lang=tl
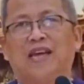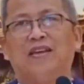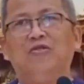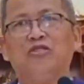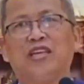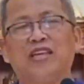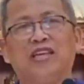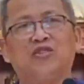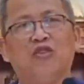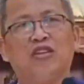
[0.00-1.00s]
kay
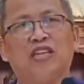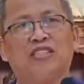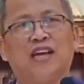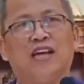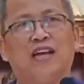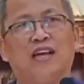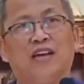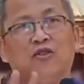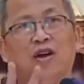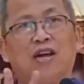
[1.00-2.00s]
unsay gisulti sa
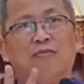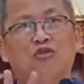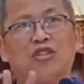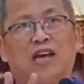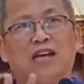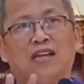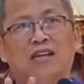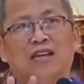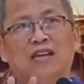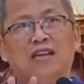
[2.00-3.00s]
duha kabuta, buta
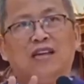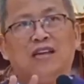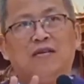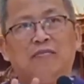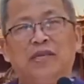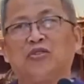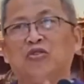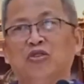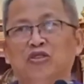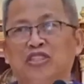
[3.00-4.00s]

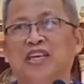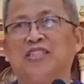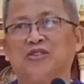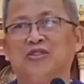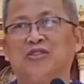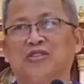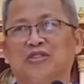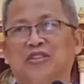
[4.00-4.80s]
misunod si Hesus.